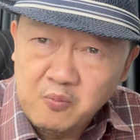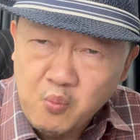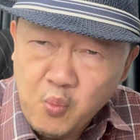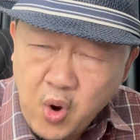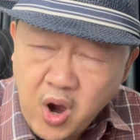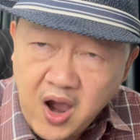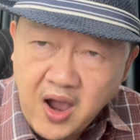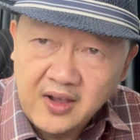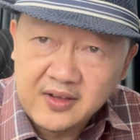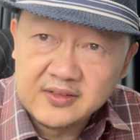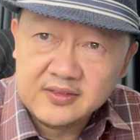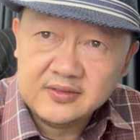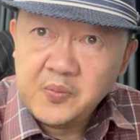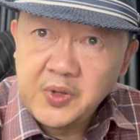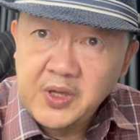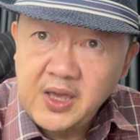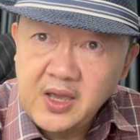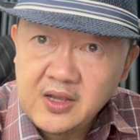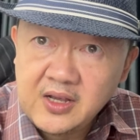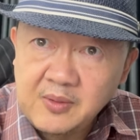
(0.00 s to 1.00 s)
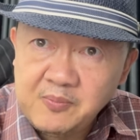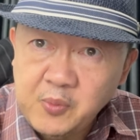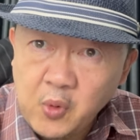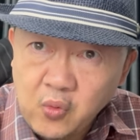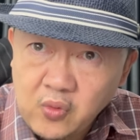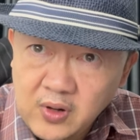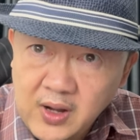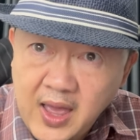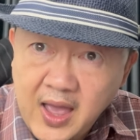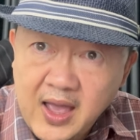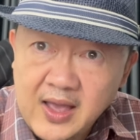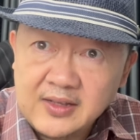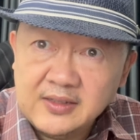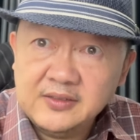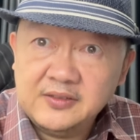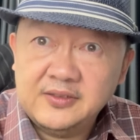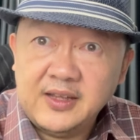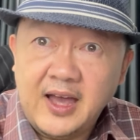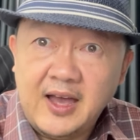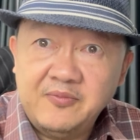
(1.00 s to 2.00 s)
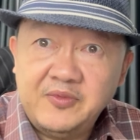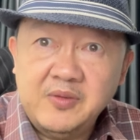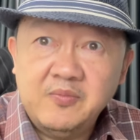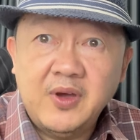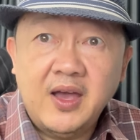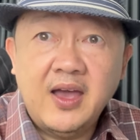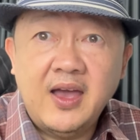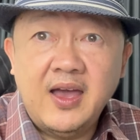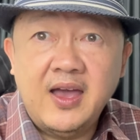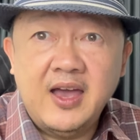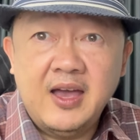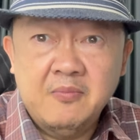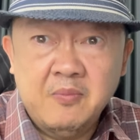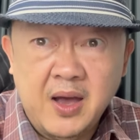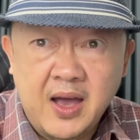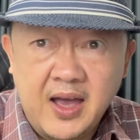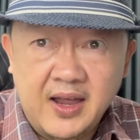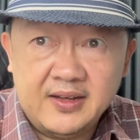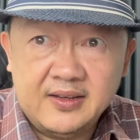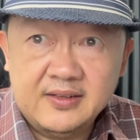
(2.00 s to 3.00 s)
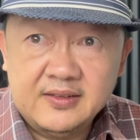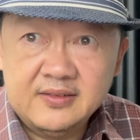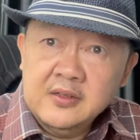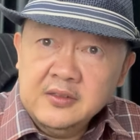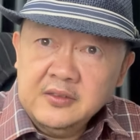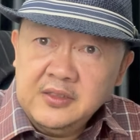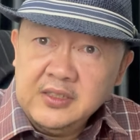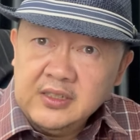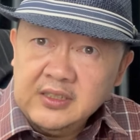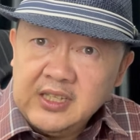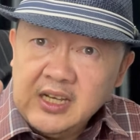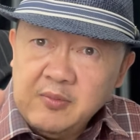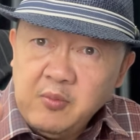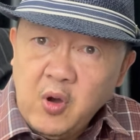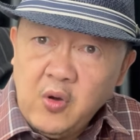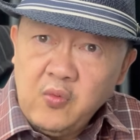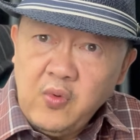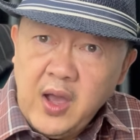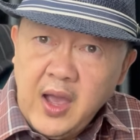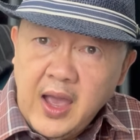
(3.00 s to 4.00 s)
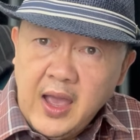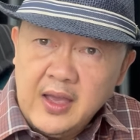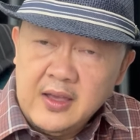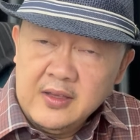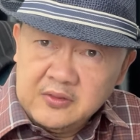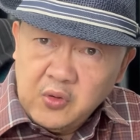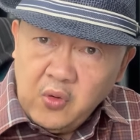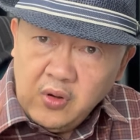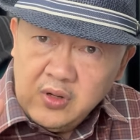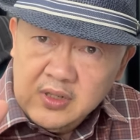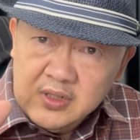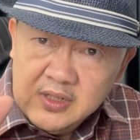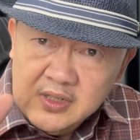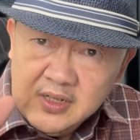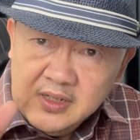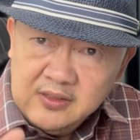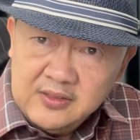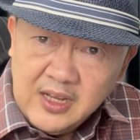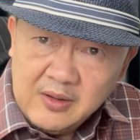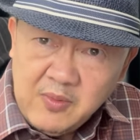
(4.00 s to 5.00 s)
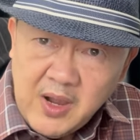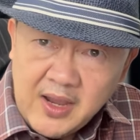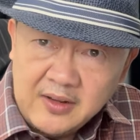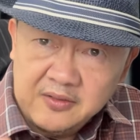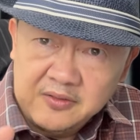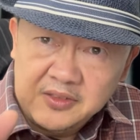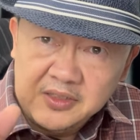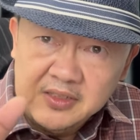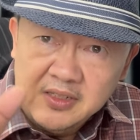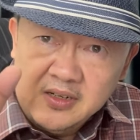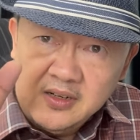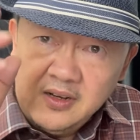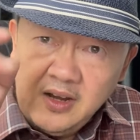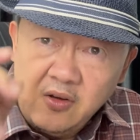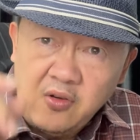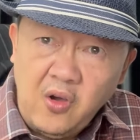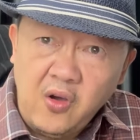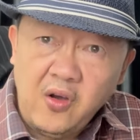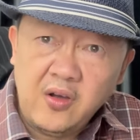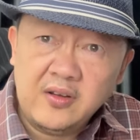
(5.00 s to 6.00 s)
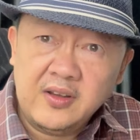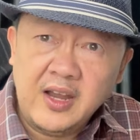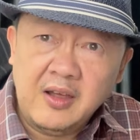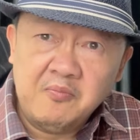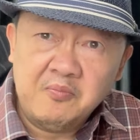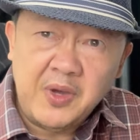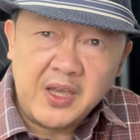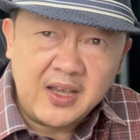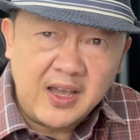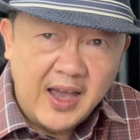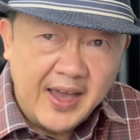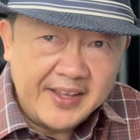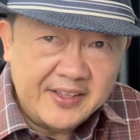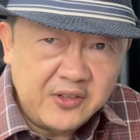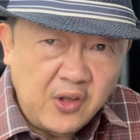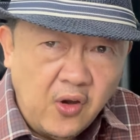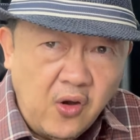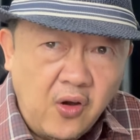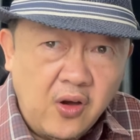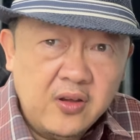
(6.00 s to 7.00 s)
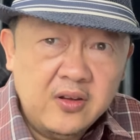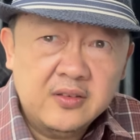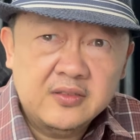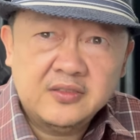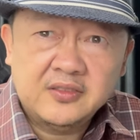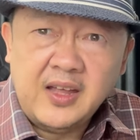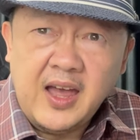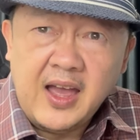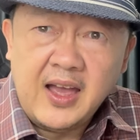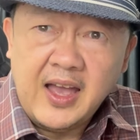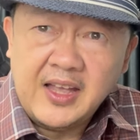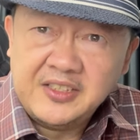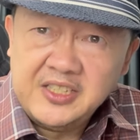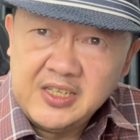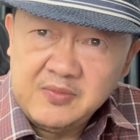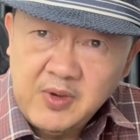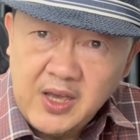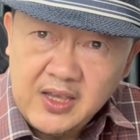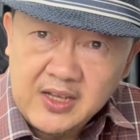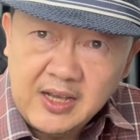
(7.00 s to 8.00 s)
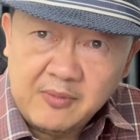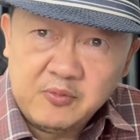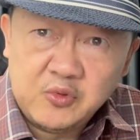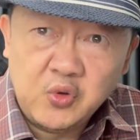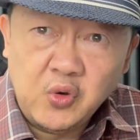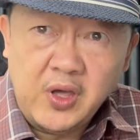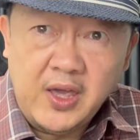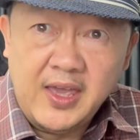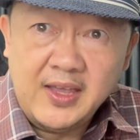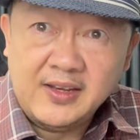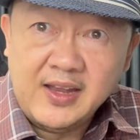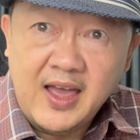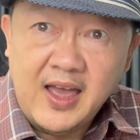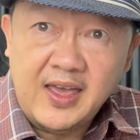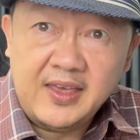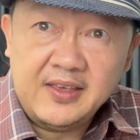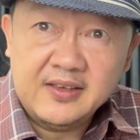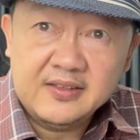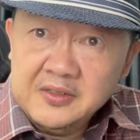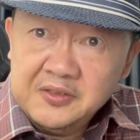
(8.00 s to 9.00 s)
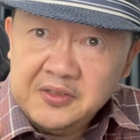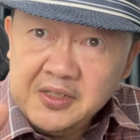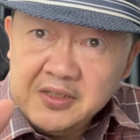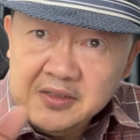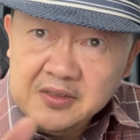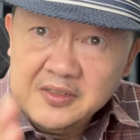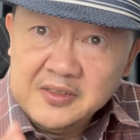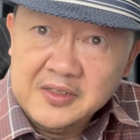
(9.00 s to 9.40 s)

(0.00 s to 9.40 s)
มากๆเพียงกระปุกละสามสิบห้าบาทซึ่งเธอบอกว่าคนอื่นสามารถซื้อแล้วก็นำไปขายต่อสร้างอาชีพให้กับตัวเองได้ซึ่ง